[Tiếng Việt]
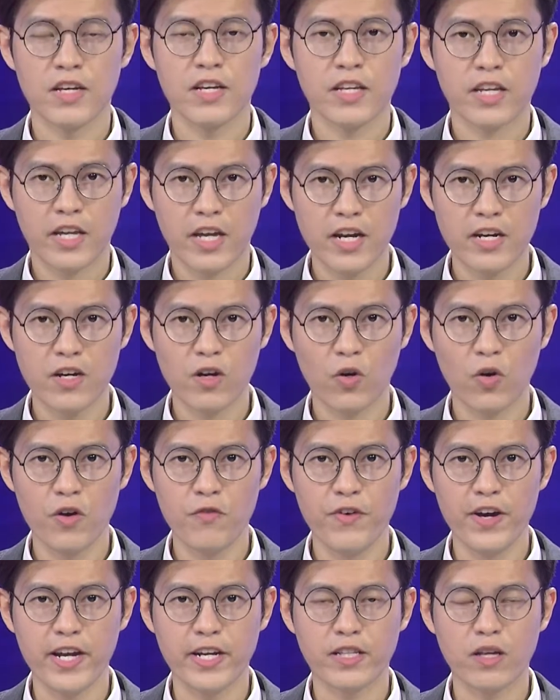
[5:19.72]
Kính thưa quý
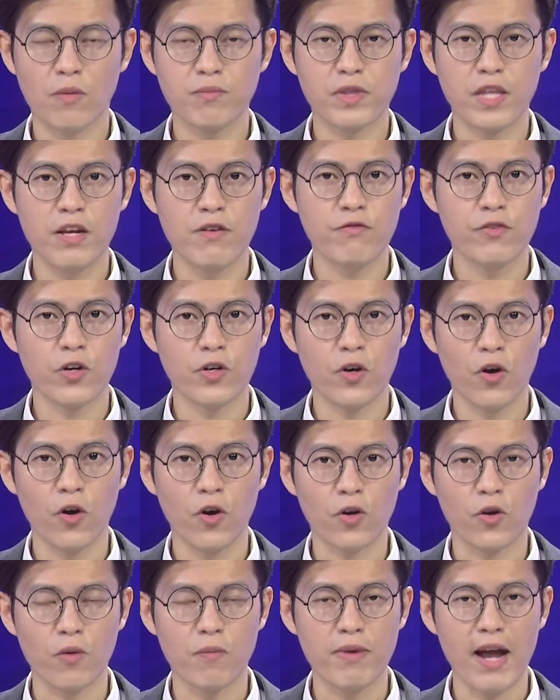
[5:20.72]
vị, thông tin vừa
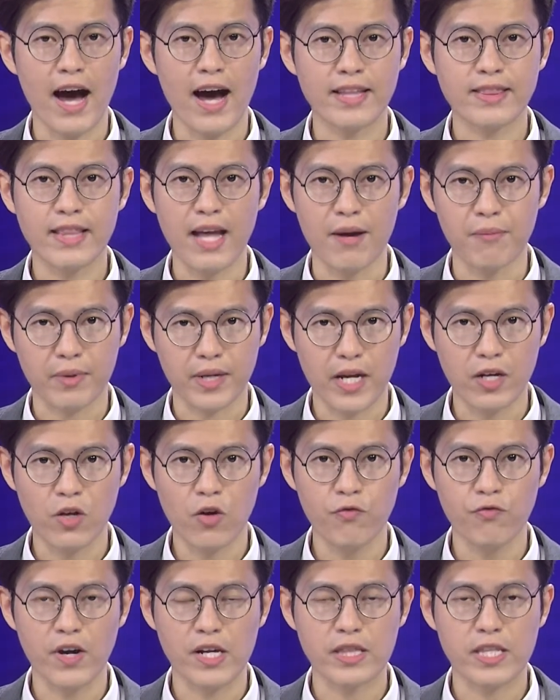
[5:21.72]
rồi cũng đã tạm kết
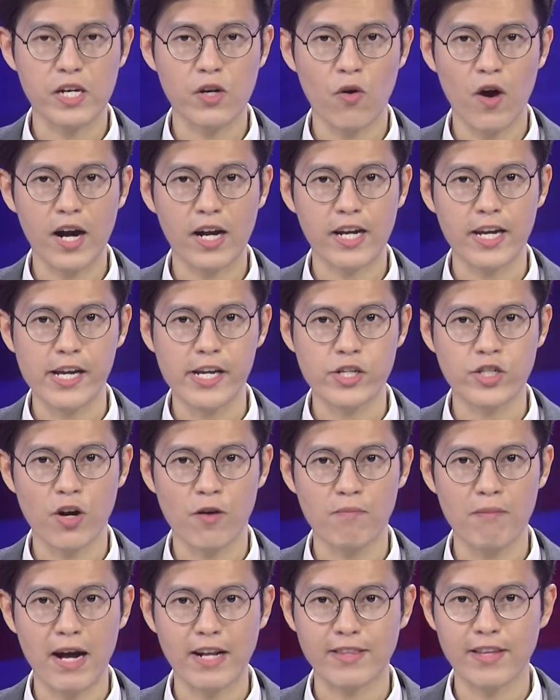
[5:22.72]
thúc phần tin Hoa Kỳ
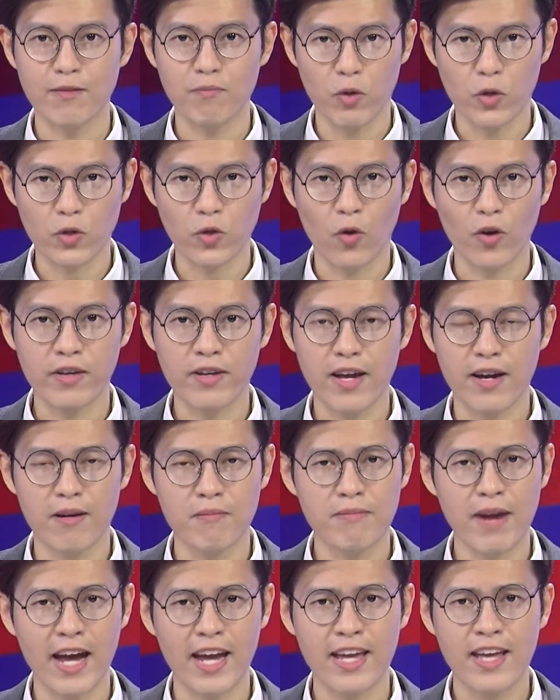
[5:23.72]
trong bản tin buổi tối ngày
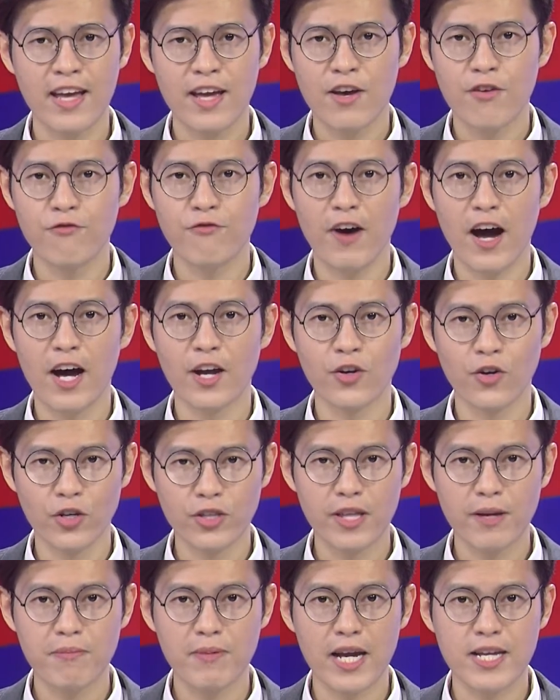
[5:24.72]
hôm nay và nối
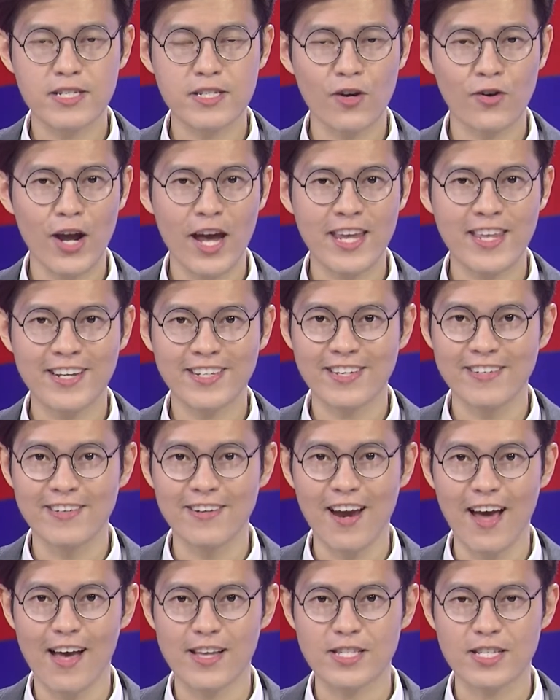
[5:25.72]
tiếp ngay sau đây như
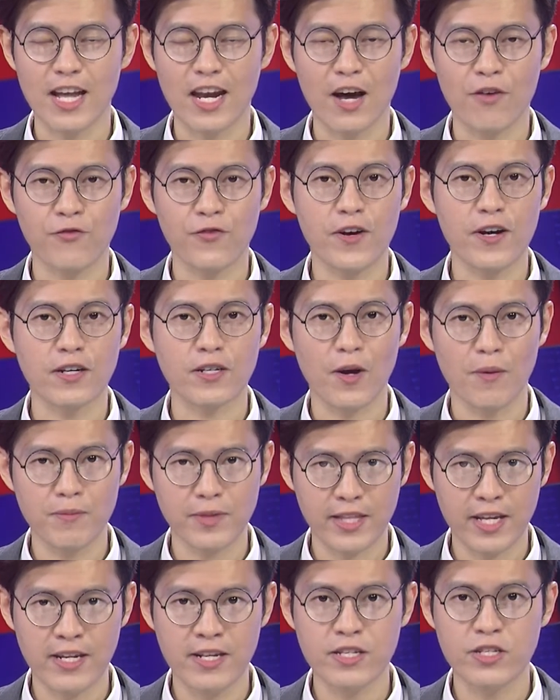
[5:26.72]
thường lệ sẽ là phần thông
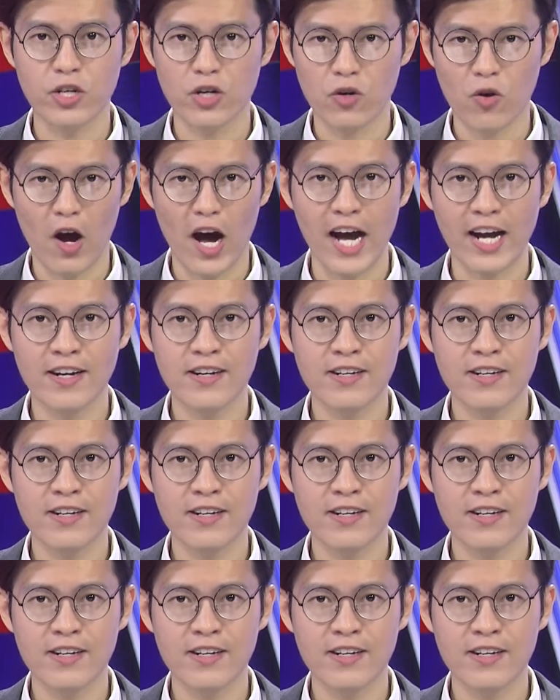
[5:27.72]
tin chứng khoán.